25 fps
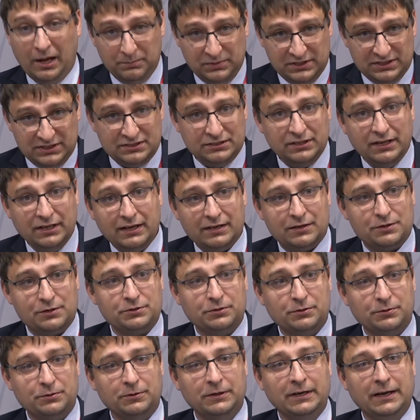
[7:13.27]
объясняя,
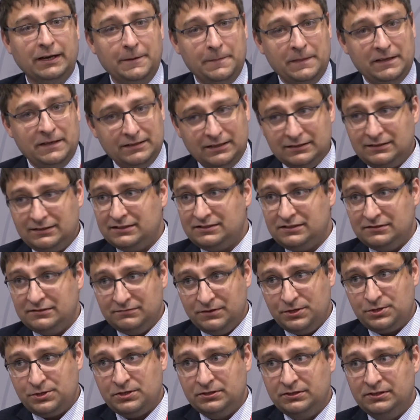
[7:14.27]
что иногда
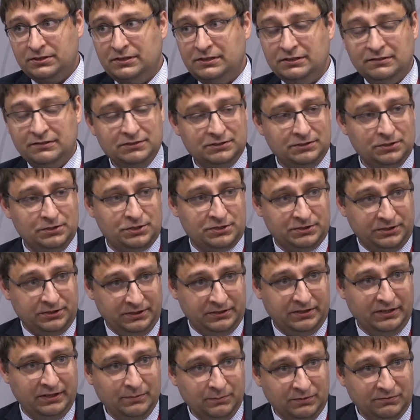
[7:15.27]
завышенные
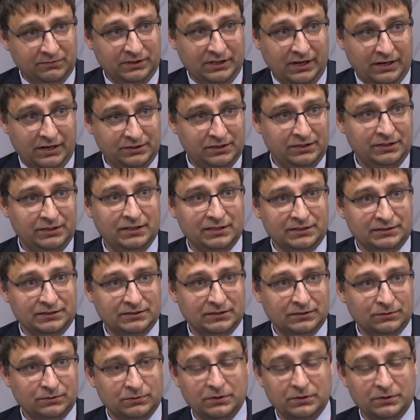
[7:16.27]
лингвистические требования, они есть.